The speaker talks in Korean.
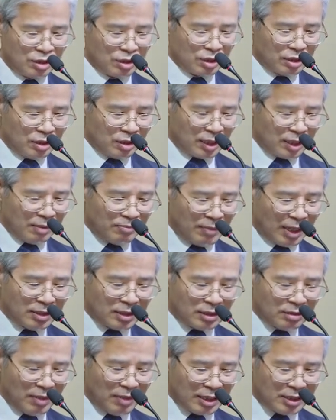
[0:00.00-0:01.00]
그렇게
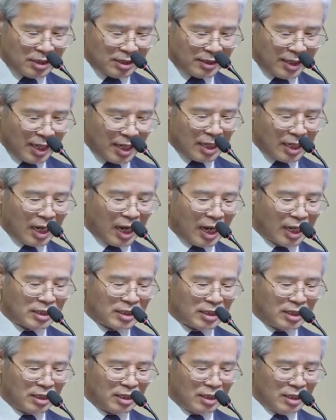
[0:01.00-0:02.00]
말씀하실
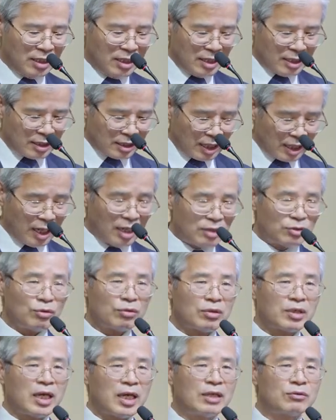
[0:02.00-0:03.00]
때까지
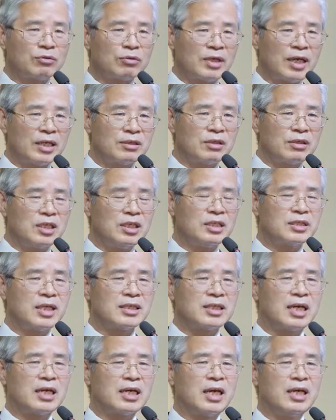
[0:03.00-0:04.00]
계속 계속해서 이
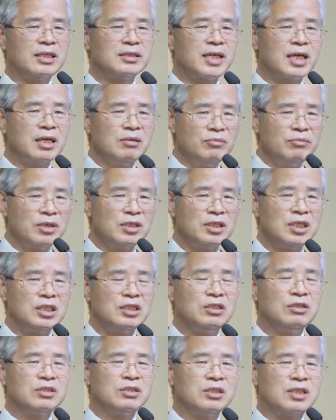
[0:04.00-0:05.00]
세상에 생명이
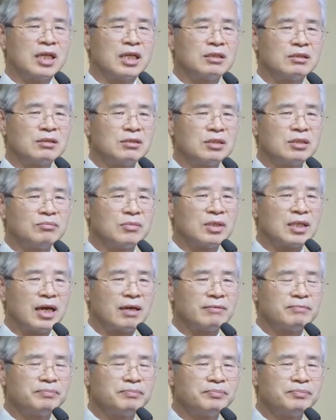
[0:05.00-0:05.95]
이어진다는 뜻입니다.